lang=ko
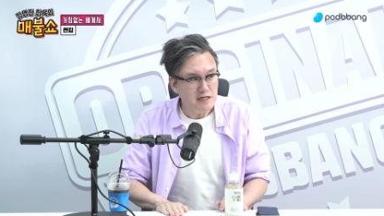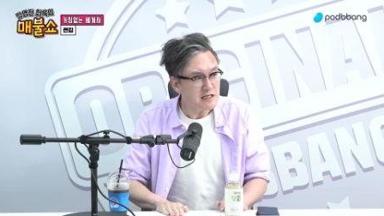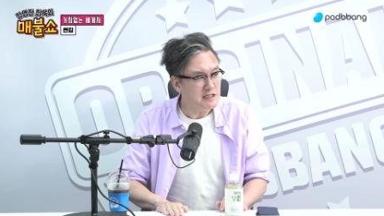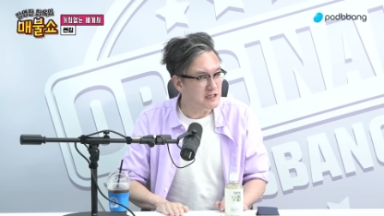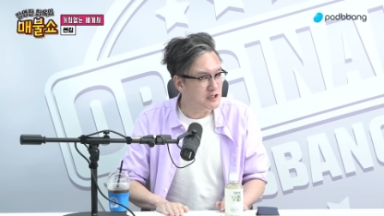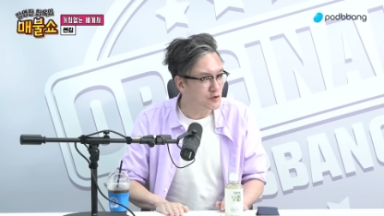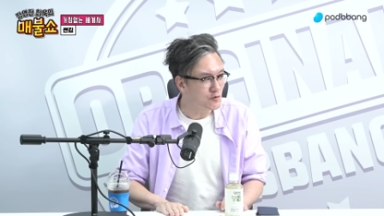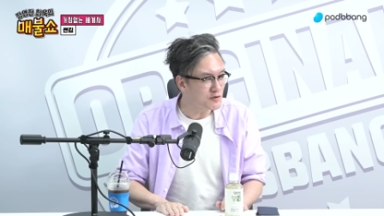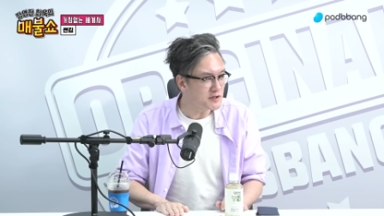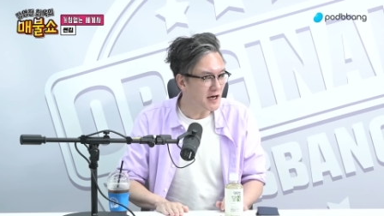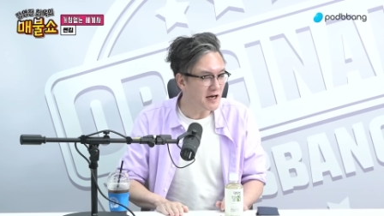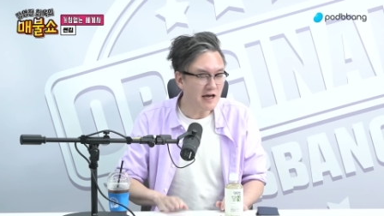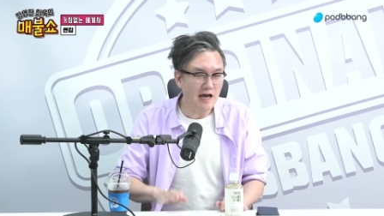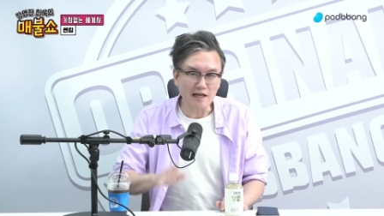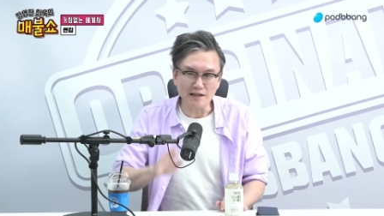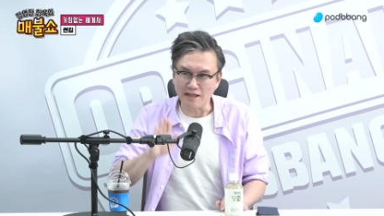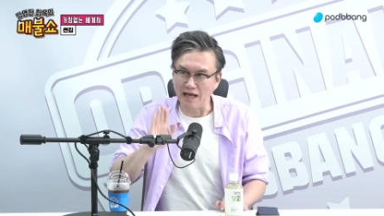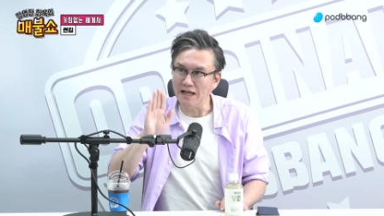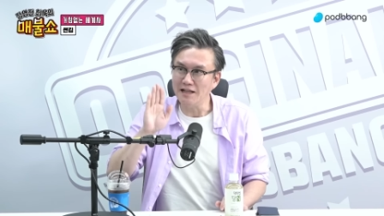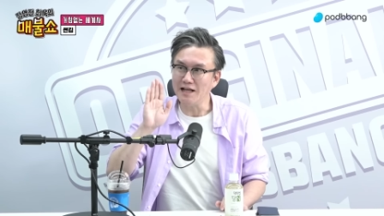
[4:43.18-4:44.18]
이
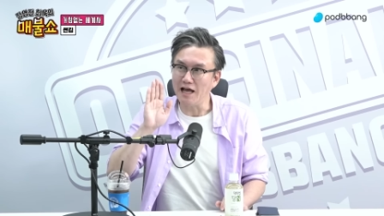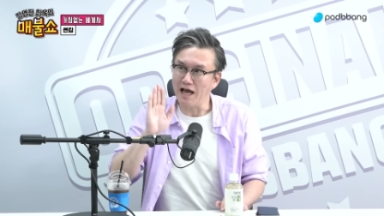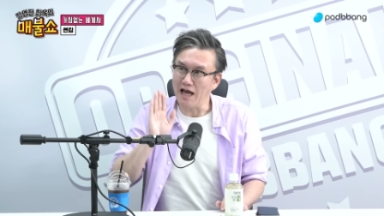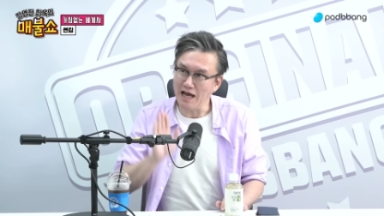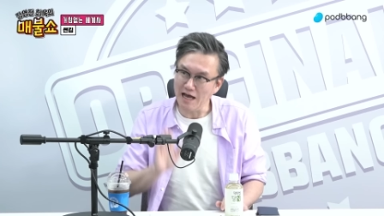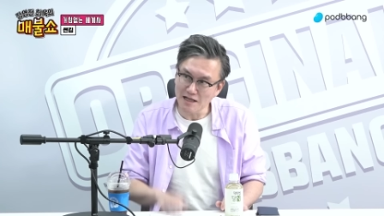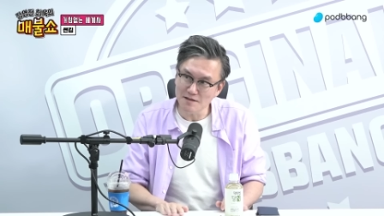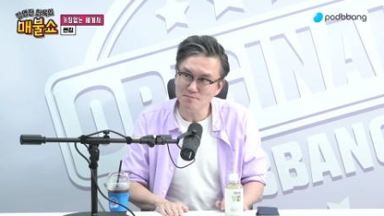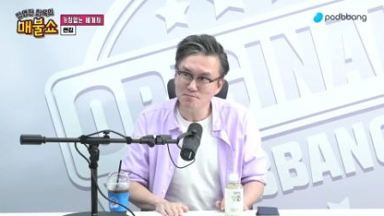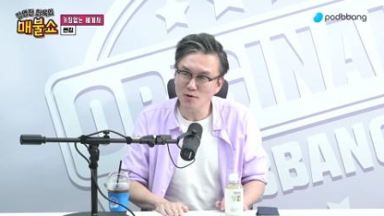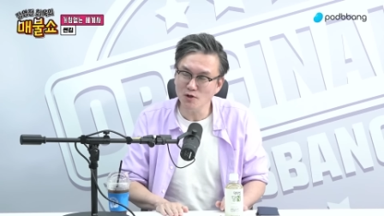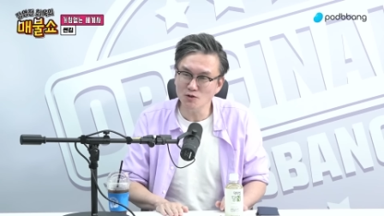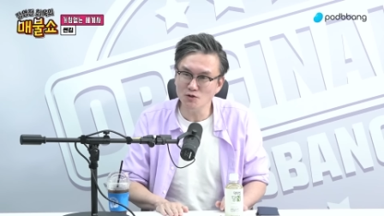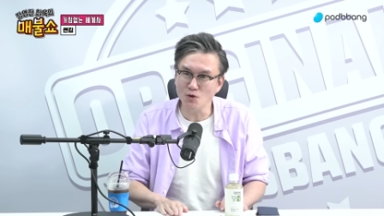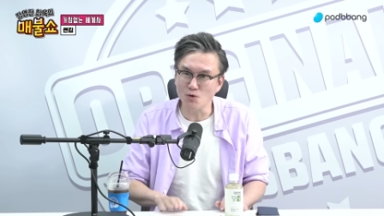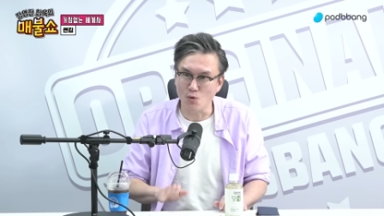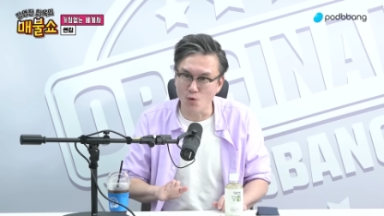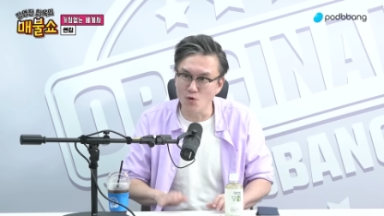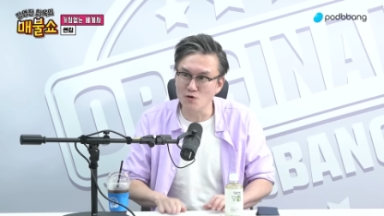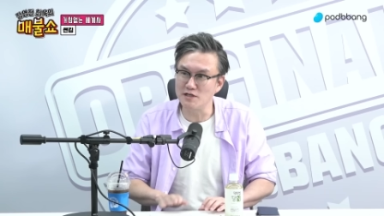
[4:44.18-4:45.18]
지구상에 단 한
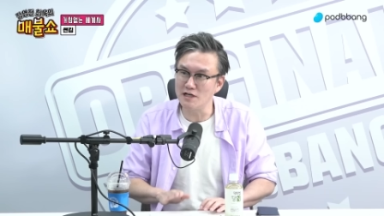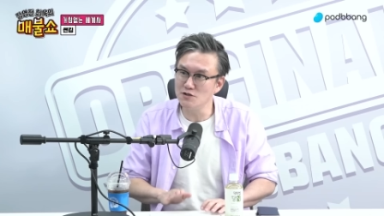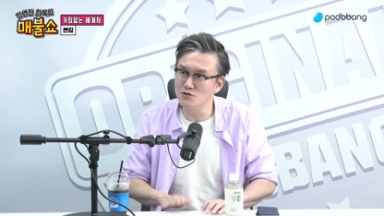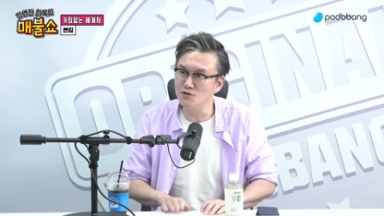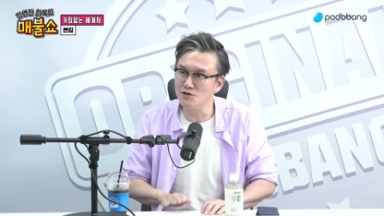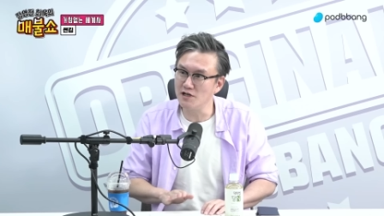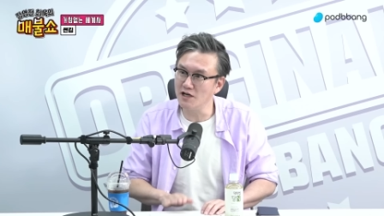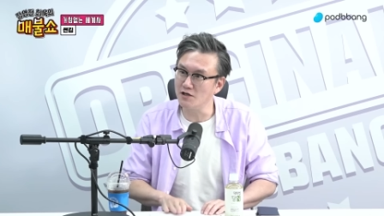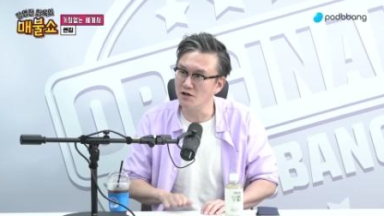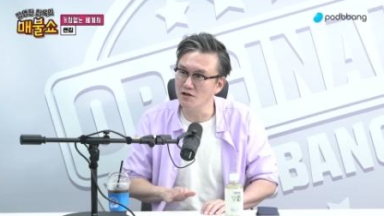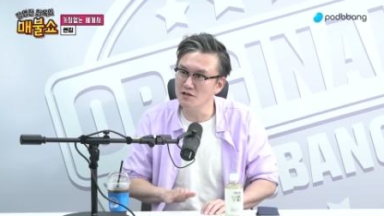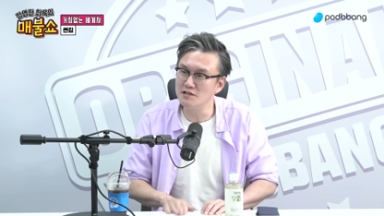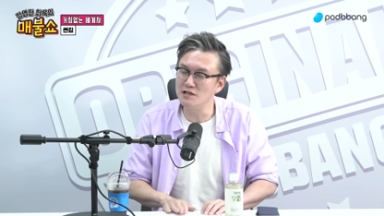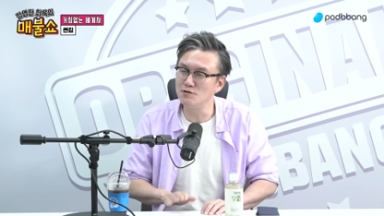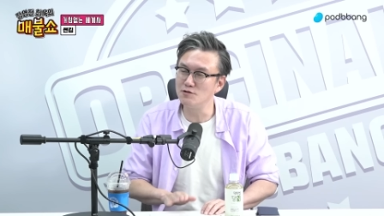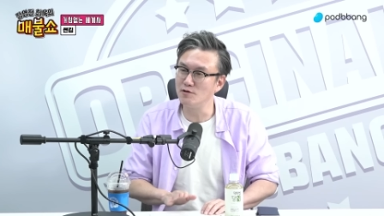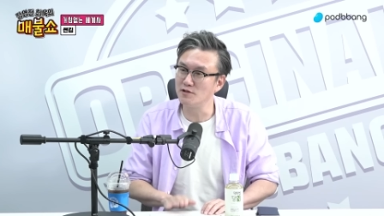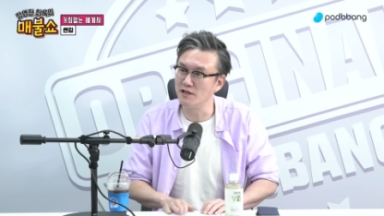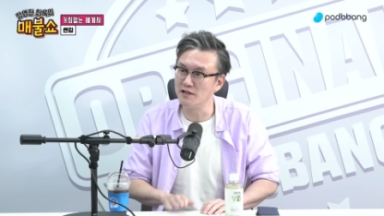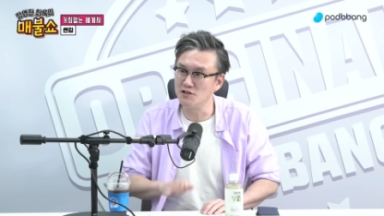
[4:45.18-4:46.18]
번도 공산주의가
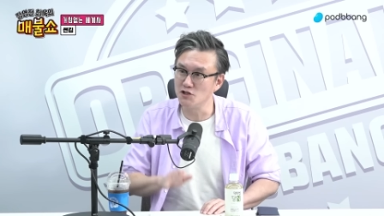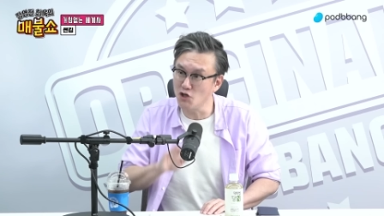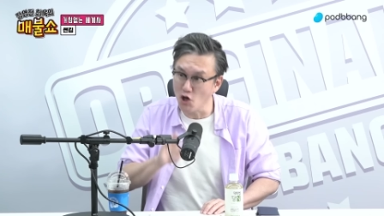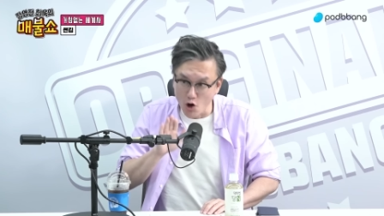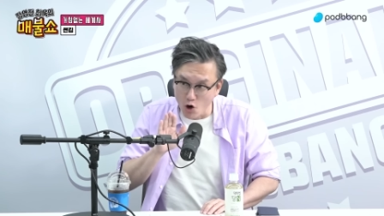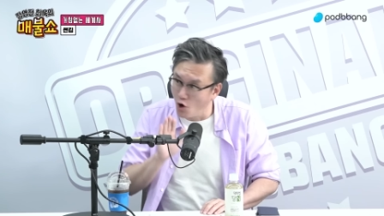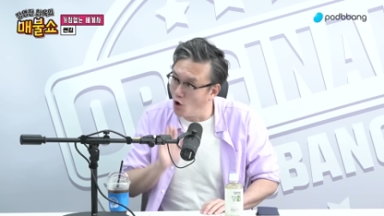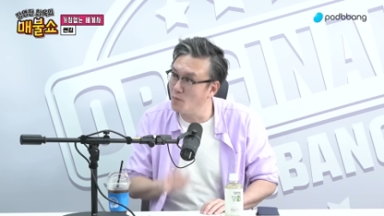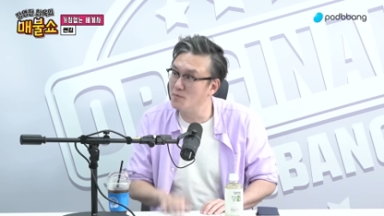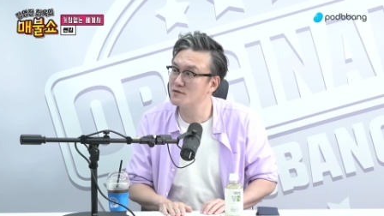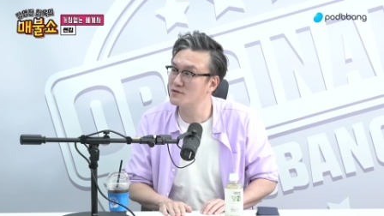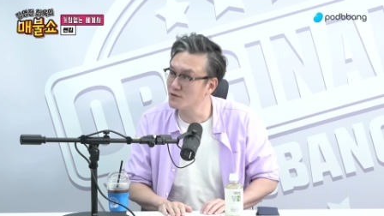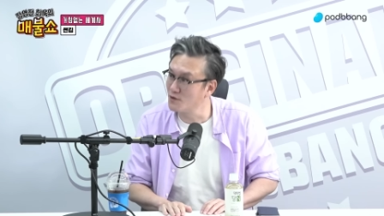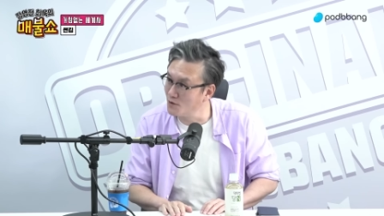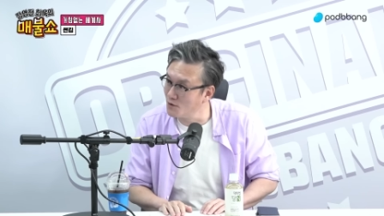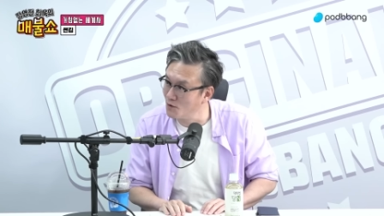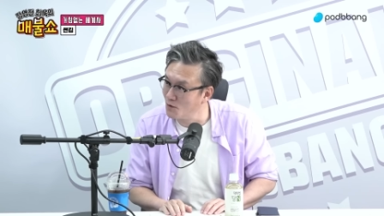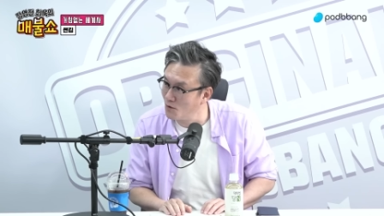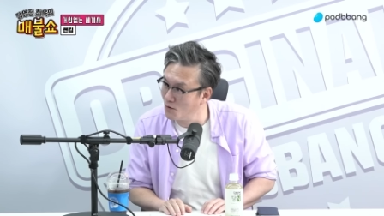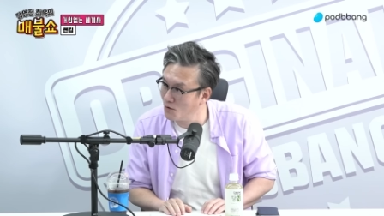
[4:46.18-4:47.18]
현실화된 적이
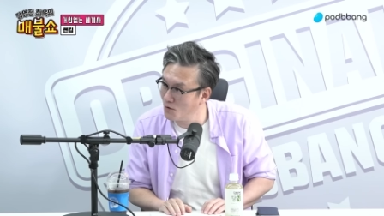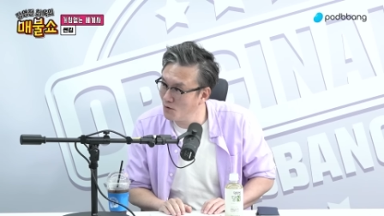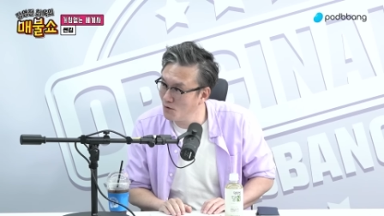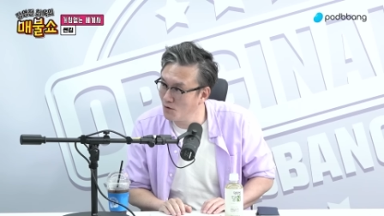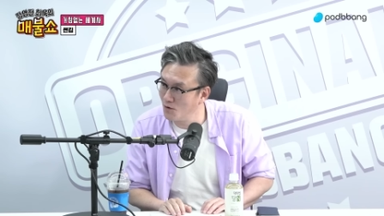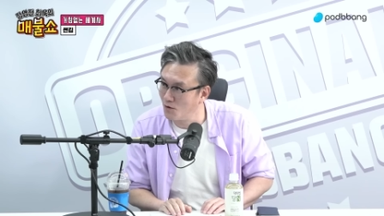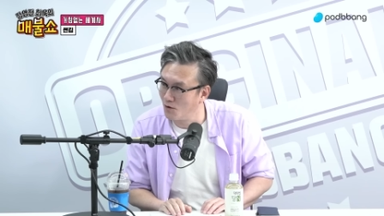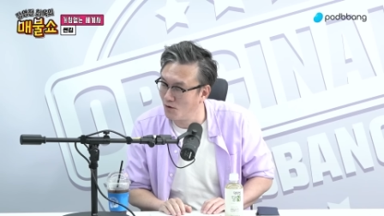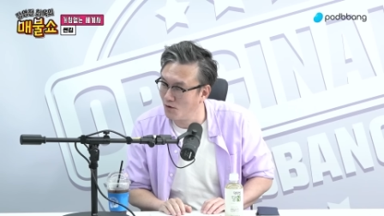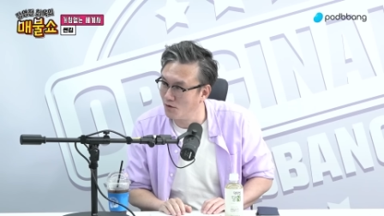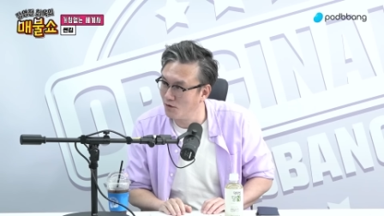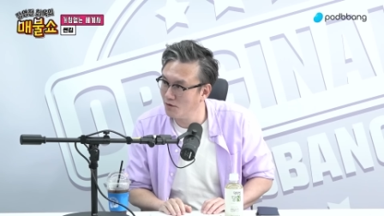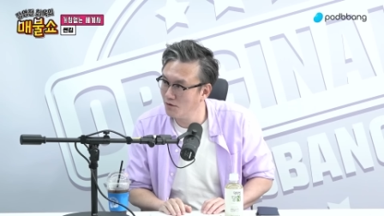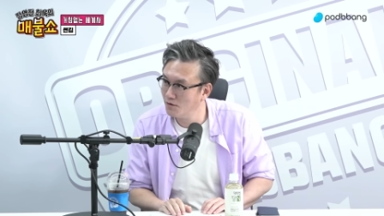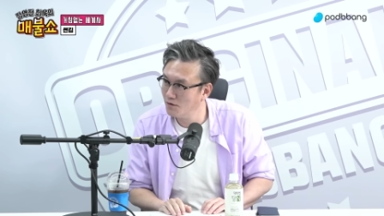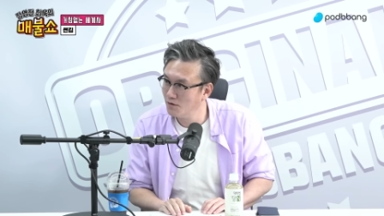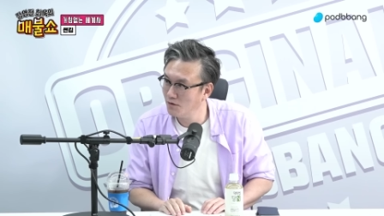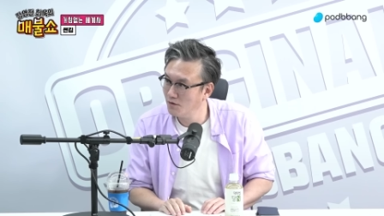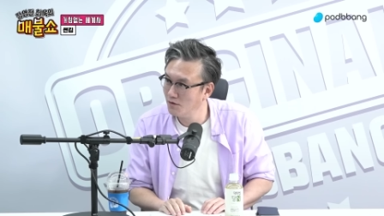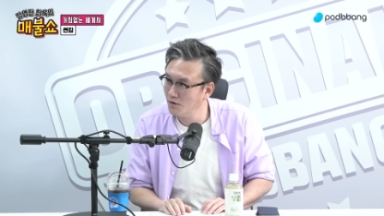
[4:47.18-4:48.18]
없어요. 없어.
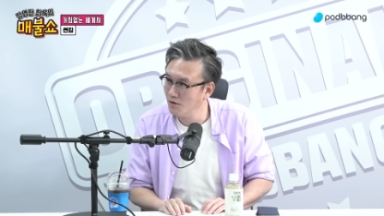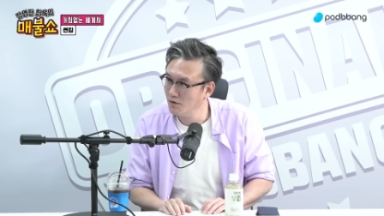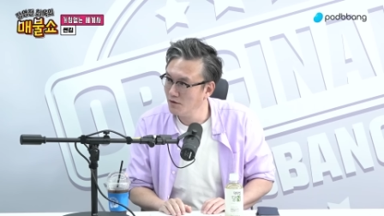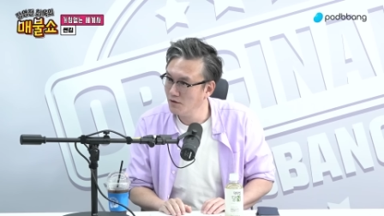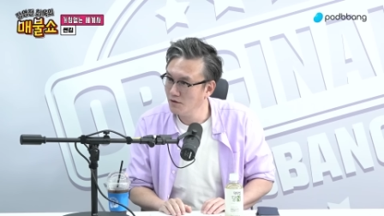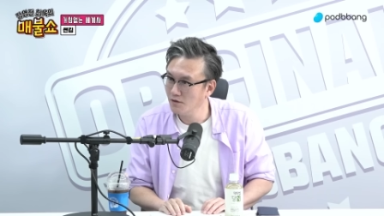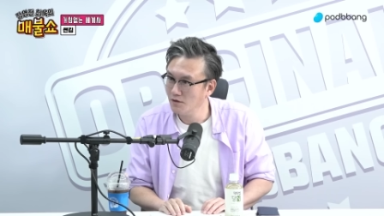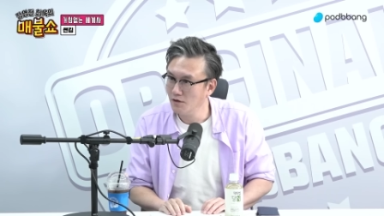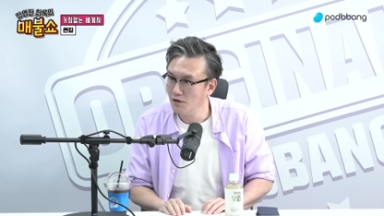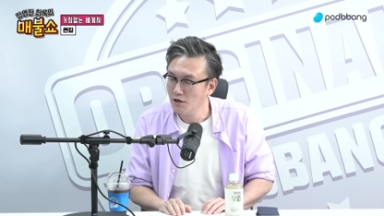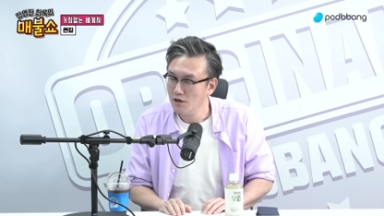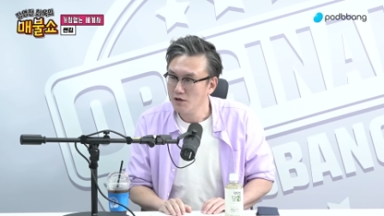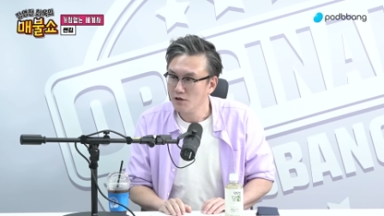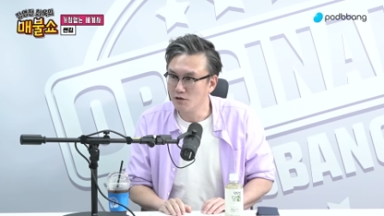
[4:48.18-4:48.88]
네네네. 네, 네. 어.